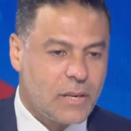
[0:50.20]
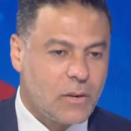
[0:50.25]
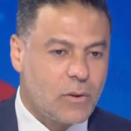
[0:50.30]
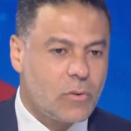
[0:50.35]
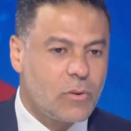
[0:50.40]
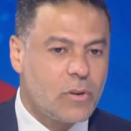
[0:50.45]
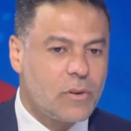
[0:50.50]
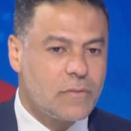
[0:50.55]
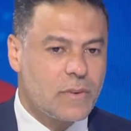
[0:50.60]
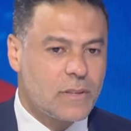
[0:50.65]

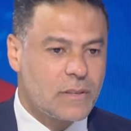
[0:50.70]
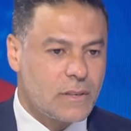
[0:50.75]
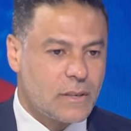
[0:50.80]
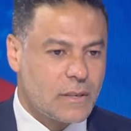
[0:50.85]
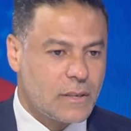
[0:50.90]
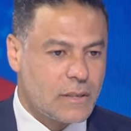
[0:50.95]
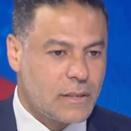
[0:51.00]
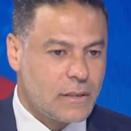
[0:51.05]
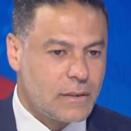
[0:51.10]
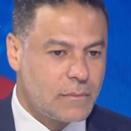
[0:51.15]
كل فتره
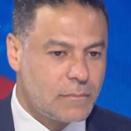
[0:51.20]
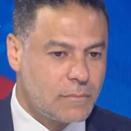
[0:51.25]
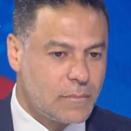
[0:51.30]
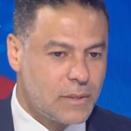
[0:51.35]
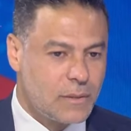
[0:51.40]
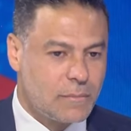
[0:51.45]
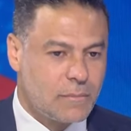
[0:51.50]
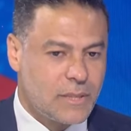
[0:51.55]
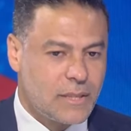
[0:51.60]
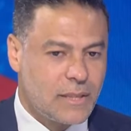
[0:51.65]
كده
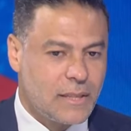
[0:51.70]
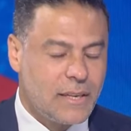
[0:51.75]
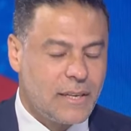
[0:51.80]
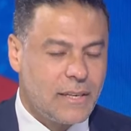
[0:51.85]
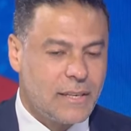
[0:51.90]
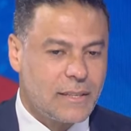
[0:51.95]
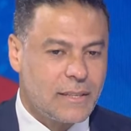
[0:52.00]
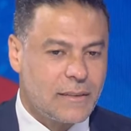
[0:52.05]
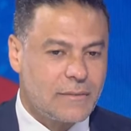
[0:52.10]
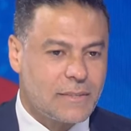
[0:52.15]

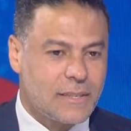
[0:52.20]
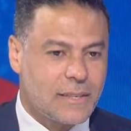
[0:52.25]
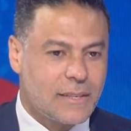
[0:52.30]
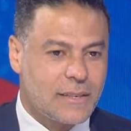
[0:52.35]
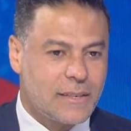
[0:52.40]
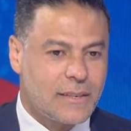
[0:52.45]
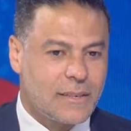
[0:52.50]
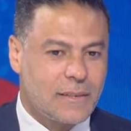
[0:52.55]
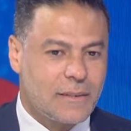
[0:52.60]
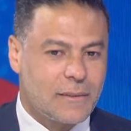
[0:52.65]
بتلاقي نفسك
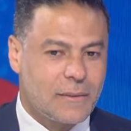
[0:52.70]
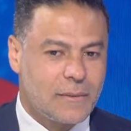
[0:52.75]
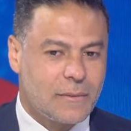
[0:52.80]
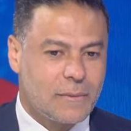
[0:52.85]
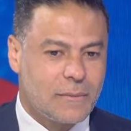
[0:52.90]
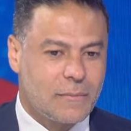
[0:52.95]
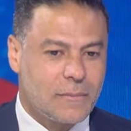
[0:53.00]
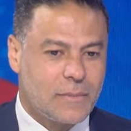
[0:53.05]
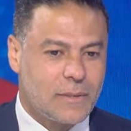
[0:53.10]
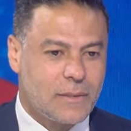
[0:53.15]
آه،